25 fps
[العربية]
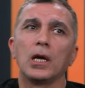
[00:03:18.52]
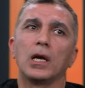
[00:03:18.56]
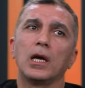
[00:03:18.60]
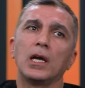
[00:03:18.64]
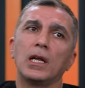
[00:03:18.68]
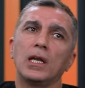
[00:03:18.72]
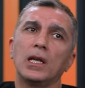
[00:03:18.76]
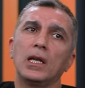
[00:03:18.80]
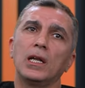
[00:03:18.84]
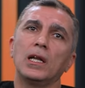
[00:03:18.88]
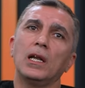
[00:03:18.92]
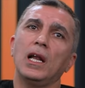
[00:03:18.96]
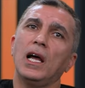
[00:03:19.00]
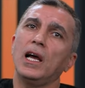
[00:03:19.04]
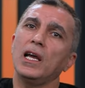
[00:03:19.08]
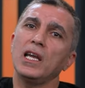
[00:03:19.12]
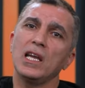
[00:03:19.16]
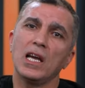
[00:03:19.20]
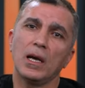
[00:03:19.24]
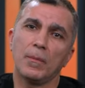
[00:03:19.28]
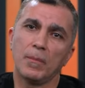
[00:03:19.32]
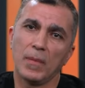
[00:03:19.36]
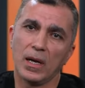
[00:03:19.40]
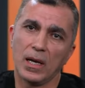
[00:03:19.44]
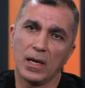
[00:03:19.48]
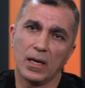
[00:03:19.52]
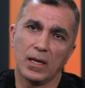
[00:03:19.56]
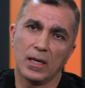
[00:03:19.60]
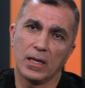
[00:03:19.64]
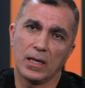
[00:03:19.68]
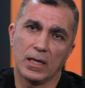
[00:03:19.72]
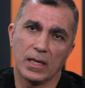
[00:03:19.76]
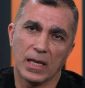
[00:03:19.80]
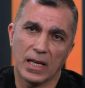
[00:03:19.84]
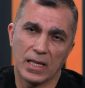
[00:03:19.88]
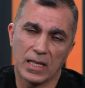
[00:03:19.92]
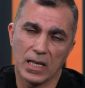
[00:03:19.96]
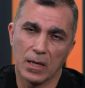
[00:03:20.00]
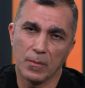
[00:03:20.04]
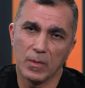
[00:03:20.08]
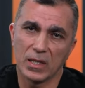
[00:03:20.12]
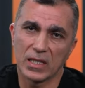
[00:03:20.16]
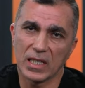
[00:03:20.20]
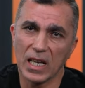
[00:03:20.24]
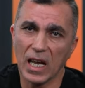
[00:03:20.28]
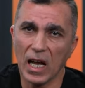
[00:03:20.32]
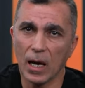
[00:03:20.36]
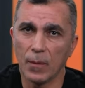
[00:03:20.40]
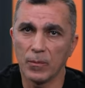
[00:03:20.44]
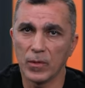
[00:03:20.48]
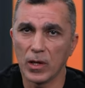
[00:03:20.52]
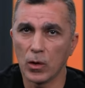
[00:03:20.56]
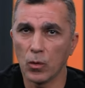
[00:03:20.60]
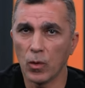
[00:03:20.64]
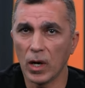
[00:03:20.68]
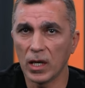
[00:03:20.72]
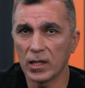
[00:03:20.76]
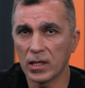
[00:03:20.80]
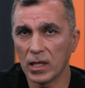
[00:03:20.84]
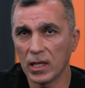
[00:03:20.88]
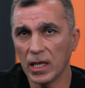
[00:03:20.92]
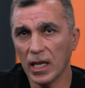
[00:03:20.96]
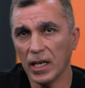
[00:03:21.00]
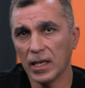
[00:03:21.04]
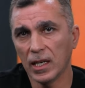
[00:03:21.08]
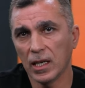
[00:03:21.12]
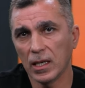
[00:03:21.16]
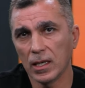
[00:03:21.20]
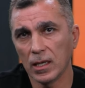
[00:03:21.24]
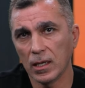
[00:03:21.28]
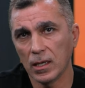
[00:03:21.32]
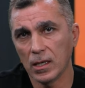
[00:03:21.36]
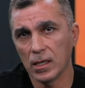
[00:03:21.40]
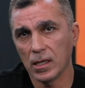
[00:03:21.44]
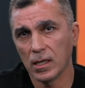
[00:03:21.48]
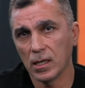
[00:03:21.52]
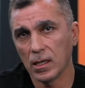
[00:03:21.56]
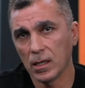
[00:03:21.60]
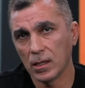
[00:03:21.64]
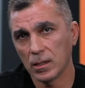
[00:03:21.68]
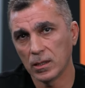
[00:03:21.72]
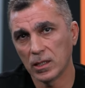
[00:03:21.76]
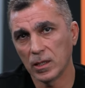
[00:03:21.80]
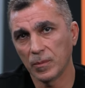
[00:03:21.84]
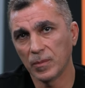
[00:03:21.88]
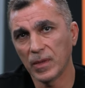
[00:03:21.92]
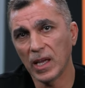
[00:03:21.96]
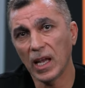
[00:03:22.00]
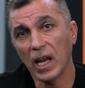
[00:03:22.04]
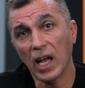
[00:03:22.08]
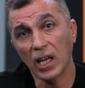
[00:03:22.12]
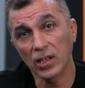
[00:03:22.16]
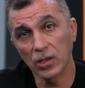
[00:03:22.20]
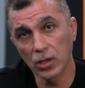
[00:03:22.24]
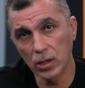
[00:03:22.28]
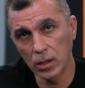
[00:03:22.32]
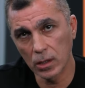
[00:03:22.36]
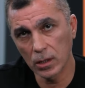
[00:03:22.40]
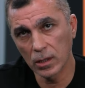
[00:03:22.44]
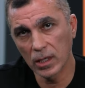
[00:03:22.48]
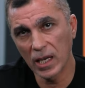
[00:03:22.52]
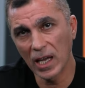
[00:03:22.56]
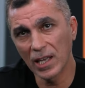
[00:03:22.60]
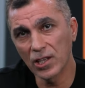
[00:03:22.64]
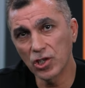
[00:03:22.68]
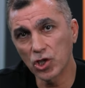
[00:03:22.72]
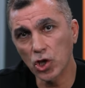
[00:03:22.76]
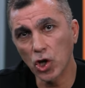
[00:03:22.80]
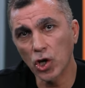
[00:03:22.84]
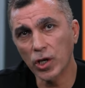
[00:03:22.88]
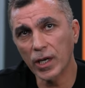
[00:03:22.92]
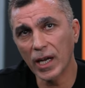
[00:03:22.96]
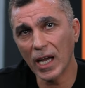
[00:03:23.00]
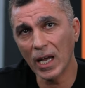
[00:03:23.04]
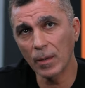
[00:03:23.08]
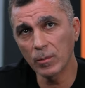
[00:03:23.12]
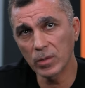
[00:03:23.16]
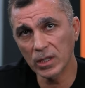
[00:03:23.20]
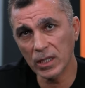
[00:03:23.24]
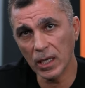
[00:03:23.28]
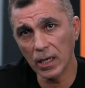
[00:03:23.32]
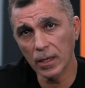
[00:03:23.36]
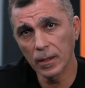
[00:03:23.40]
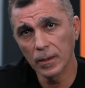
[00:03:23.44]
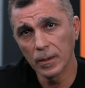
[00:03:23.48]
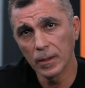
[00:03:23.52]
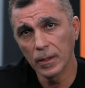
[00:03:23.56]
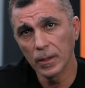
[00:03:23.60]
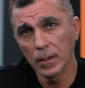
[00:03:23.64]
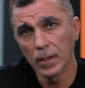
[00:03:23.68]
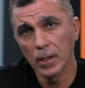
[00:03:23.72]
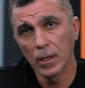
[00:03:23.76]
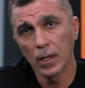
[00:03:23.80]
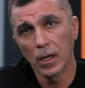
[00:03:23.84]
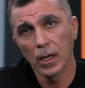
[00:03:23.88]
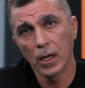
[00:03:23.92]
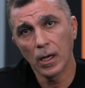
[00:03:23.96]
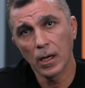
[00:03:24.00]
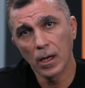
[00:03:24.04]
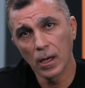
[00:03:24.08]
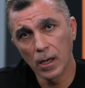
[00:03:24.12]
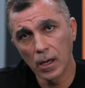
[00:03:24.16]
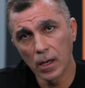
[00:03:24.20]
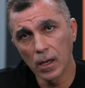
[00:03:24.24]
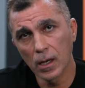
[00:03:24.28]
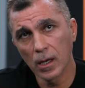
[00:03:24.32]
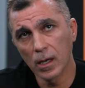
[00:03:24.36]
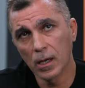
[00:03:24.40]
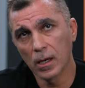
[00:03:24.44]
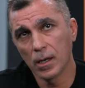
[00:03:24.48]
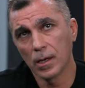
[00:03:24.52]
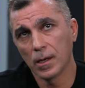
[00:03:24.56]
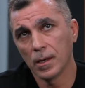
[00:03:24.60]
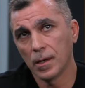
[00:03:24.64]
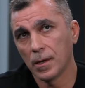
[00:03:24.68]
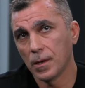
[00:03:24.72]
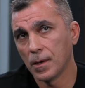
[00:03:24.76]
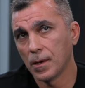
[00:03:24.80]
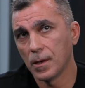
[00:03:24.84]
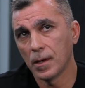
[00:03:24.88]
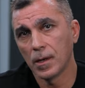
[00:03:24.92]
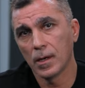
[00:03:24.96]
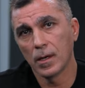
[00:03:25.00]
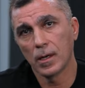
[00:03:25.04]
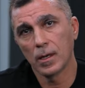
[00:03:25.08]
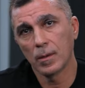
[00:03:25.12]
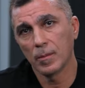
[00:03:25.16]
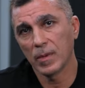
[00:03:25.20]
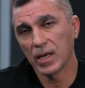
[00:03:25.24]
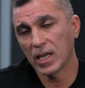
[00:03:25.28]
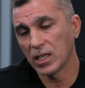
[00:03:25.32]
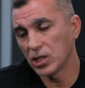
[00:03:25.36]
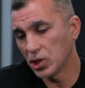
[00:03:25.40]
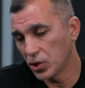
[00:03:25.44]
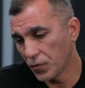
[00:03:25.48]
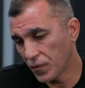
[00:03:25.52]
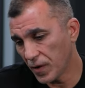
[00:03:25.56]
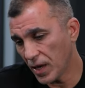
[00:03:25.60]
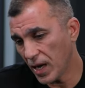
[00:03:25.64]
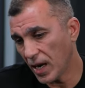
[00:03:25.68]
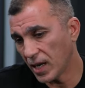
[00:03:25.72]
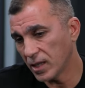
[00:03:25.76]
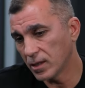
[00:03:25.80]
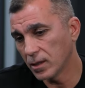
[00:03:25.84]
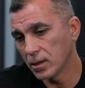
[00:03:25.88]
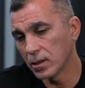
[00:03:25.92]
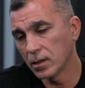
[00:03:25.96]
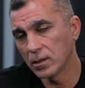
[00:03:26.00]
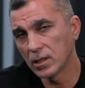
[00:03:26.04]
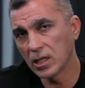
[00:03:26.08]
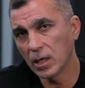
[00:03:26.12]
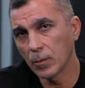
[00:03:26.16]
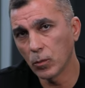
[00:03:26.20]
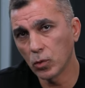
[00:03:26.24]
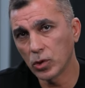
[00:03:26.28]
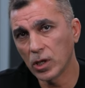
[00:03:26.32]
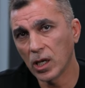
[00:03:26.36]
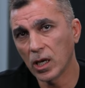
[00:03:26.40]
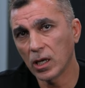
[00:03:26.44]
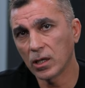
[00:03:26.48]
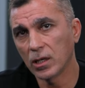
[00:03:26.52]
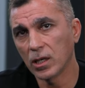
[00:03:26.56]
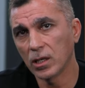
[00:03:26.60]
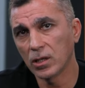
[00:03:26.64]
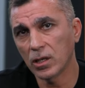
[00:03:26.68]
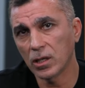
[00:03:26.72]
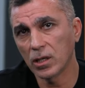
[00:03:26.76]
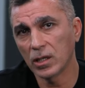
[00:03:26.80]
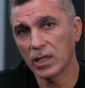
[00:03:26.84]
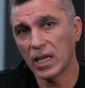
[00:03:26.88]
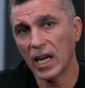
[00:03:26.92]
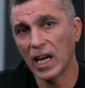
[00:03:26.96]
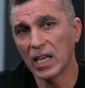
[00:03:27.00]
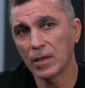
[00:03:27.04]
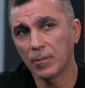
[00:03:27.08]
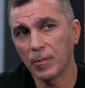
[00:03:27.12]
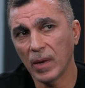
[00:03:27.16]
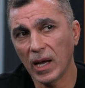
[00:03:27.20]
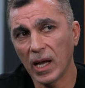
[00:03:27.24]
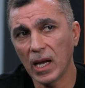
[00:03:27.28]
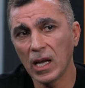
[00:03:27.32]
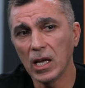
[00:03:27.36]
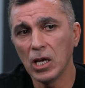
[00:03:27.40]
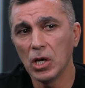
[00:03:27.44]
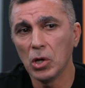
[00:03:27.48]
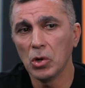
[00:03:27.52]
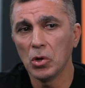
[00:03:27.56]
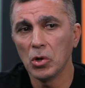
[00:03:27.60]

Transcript: اللي الحقيقه ما يعني المساحه من الوقت اللي احنا آه، سبناه لحد نهايه شهر خمسة آه، ما كانش في حد زي ما قلت لك نقدر نتعاد معاه